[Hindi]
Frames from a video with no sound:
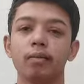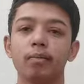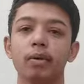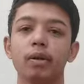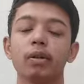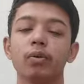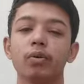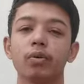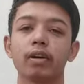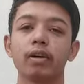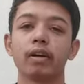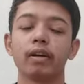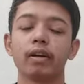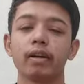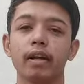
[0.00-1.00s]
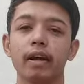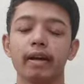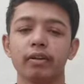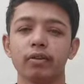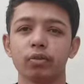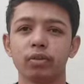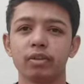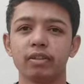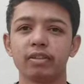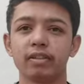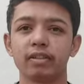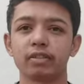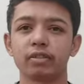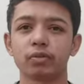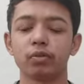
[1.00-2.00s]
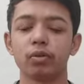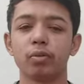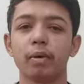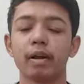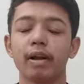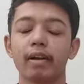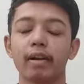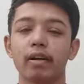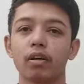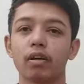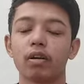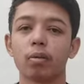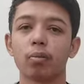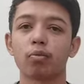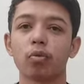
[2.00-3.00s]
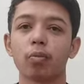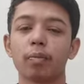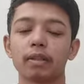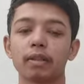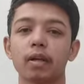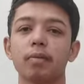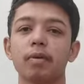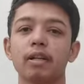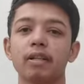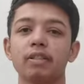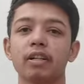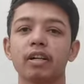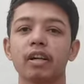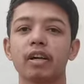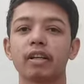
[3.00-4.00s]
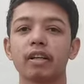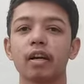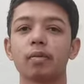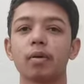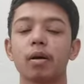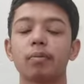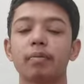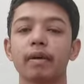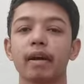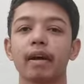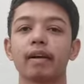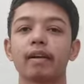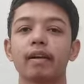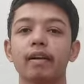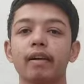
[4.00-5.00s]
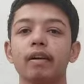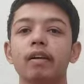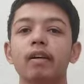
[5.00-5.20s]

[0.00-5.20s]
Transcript: बंद हो गए हैं नहीं तो टीचर स्कूल में आ रहे हैं और हमको पता भी नहीं चल रहा है कि अब हम क्या करें